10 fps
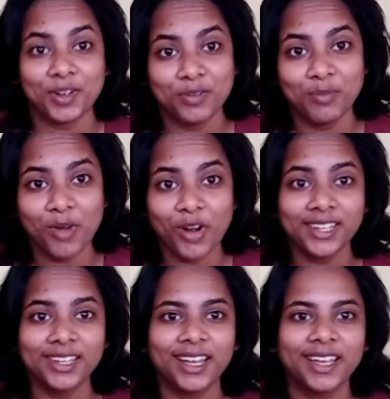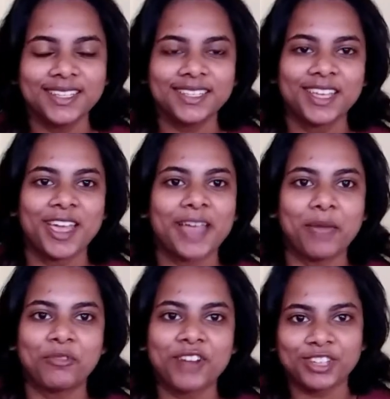গুড মর্নিং গাইজ
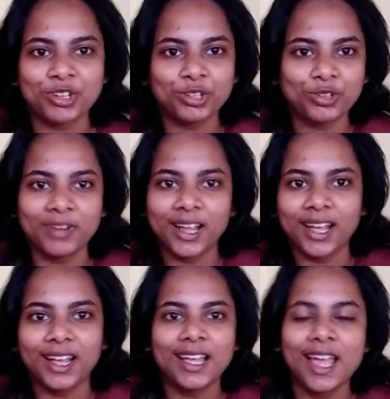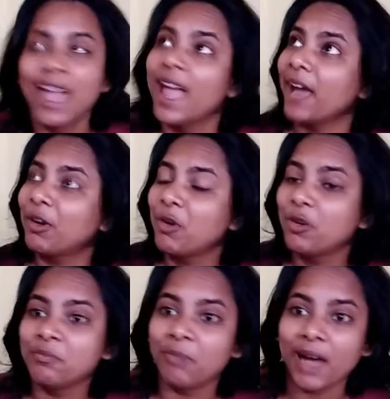কেমন আছো তোমরা
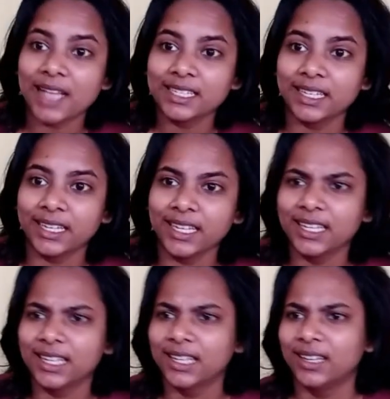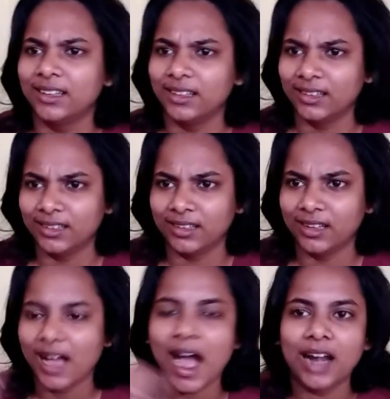এখন বাজে
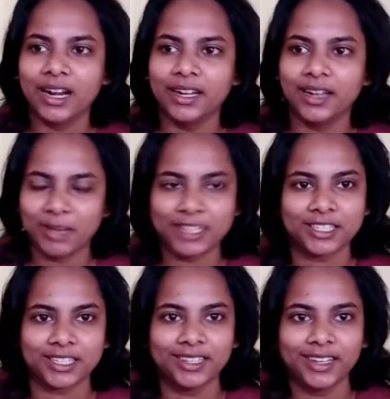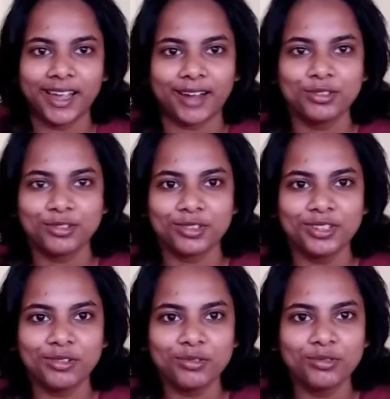আড়াইটা বাজে এখন
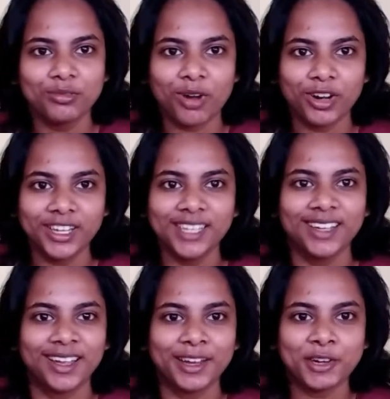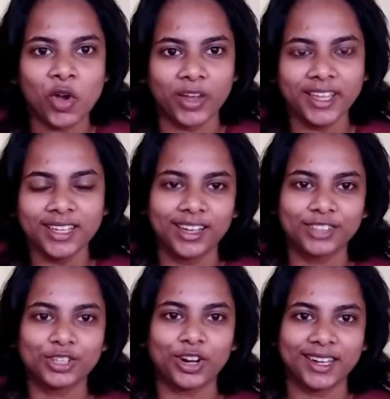যদিও গুড মর্নিং নয়
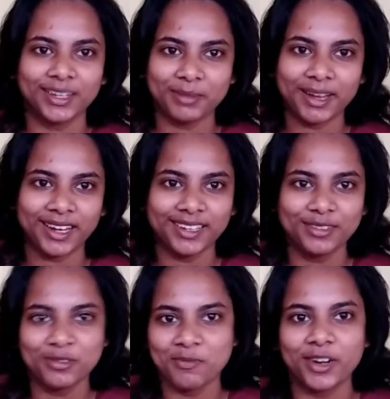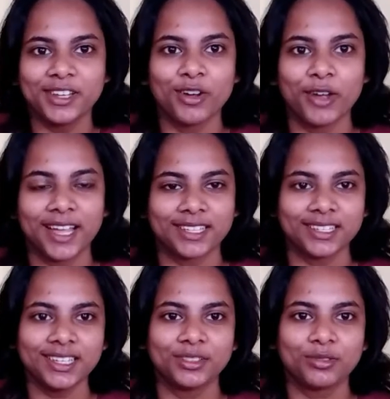সকালবেলায় গুড মর্নিং হয়ে গেছে
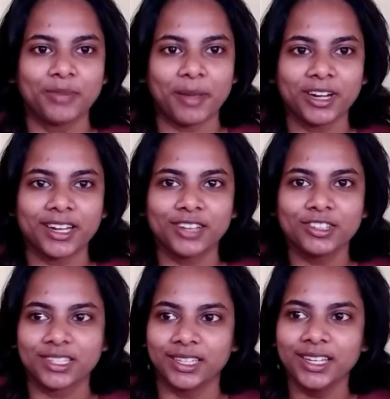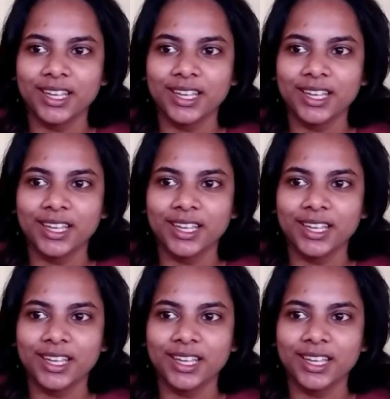কিন্তু ব্যাপারটা হচ্ছে